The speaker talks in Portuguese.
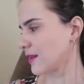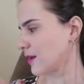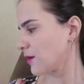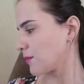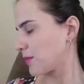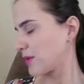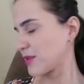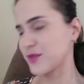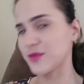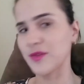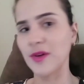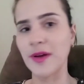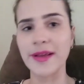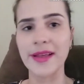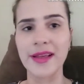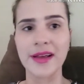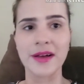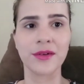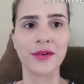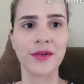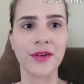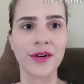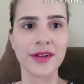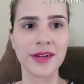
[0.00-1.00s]
pessoal, aí
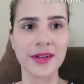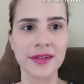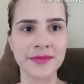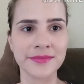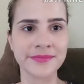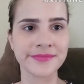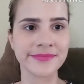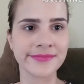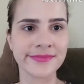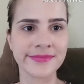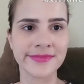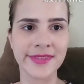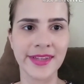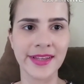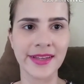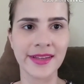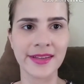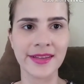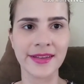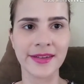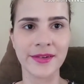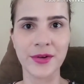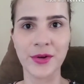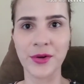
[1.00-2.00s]
agora, né,
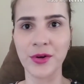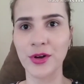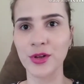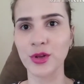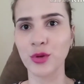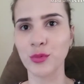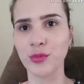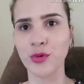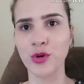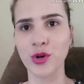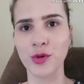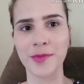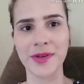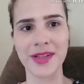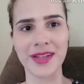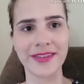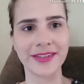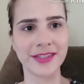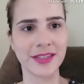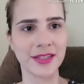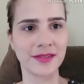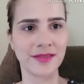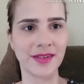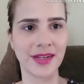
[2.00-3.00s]
eu enrolo um pouco para lavar
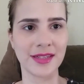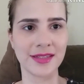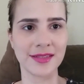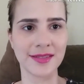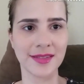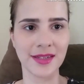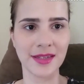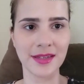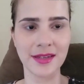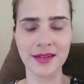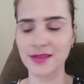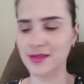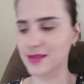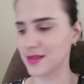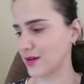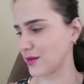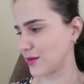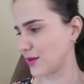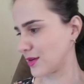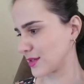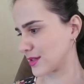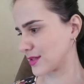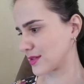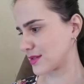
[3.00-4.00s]
essas vasilhas,
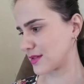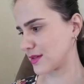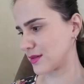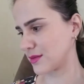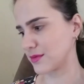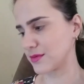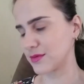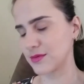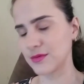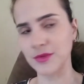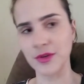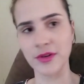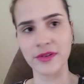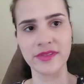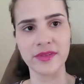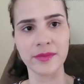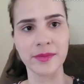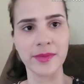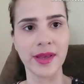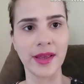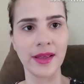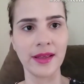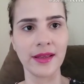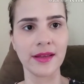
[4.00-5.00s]
agora são nove e
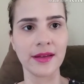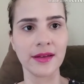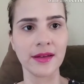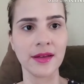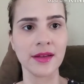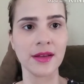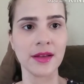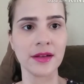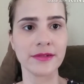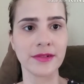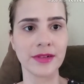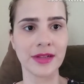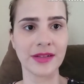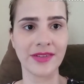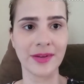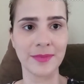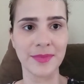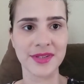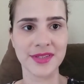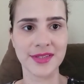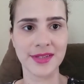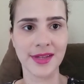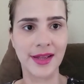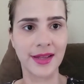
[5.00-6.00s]
meia, vou lavar
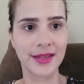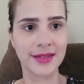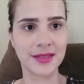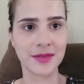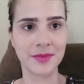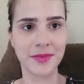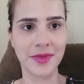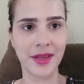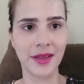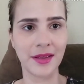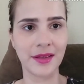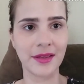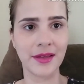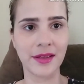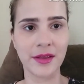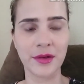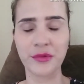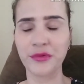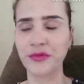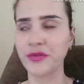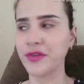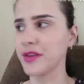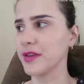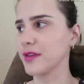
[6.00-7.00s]
para as dez e meia, aí
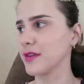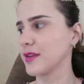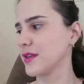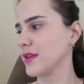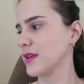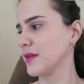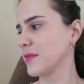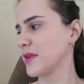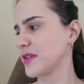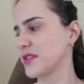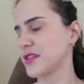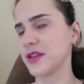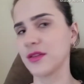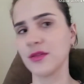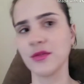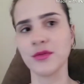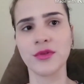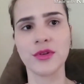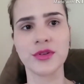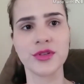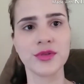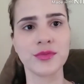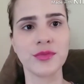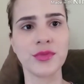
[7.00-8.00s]
eu fico aqui mexendo no
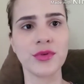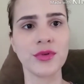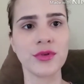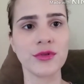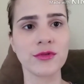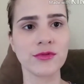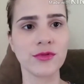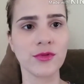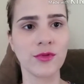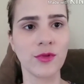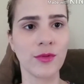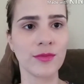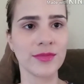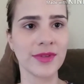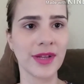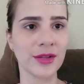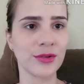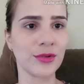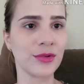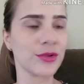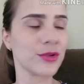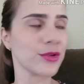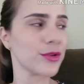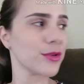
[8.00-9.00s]
notebook, no
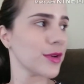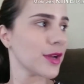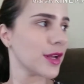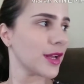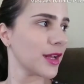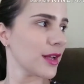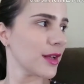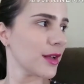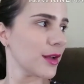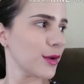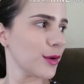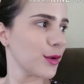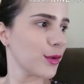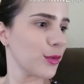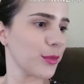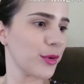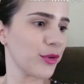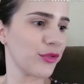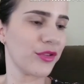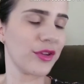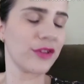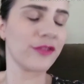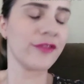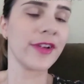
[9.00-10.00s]
computador, o
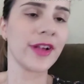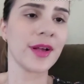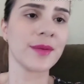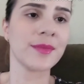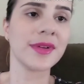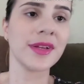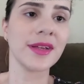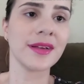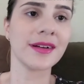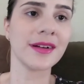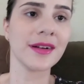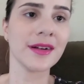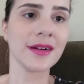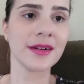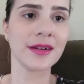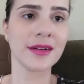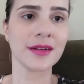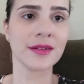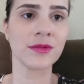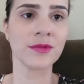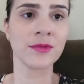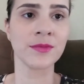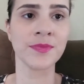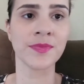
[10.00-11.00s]
meu filho fica
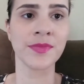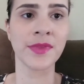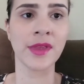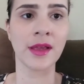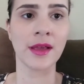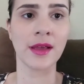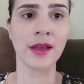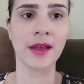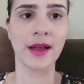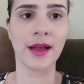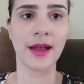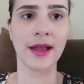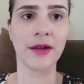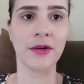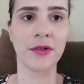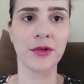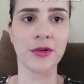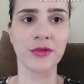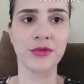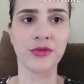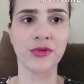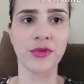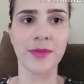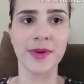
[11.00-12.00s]
brincando, aí
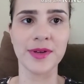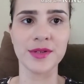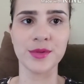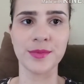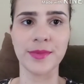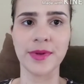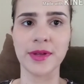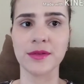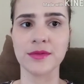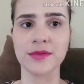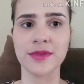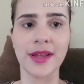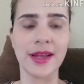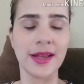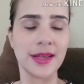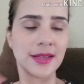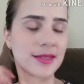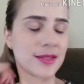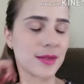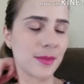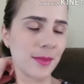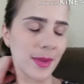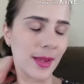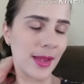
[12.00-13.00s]
quando for mais ou menos
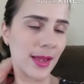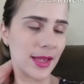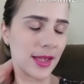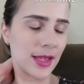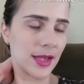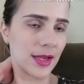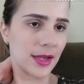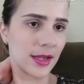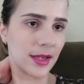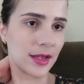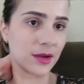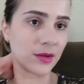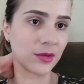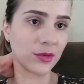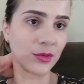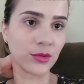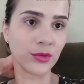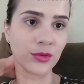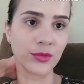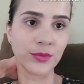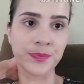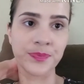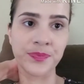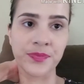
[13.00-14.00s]
dez e meia,
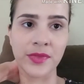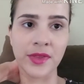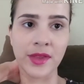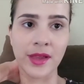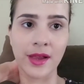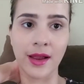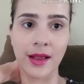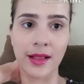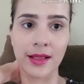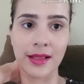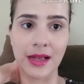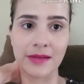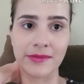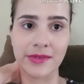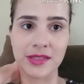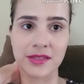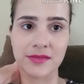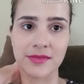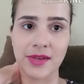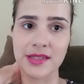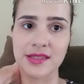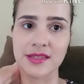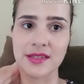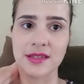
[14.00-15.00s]
eu lavo as
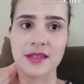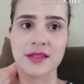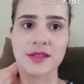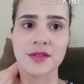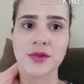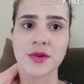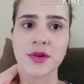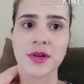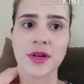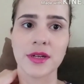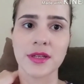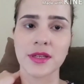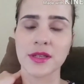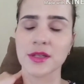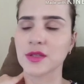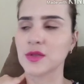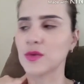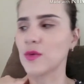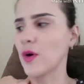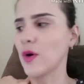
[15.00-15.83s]
vasilhas e organizo o